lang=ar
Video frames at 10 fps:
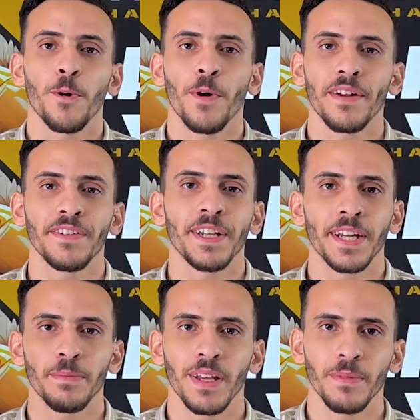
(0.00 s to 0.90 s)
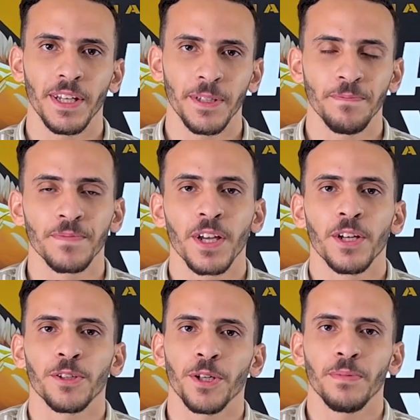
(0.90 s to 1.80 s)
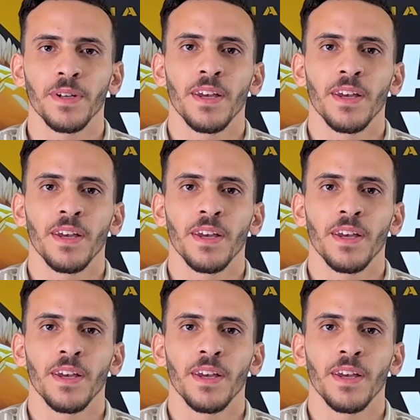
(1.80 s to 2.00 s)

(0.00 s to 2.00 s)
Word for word: وعارفين احنا بنعمل ايه طيب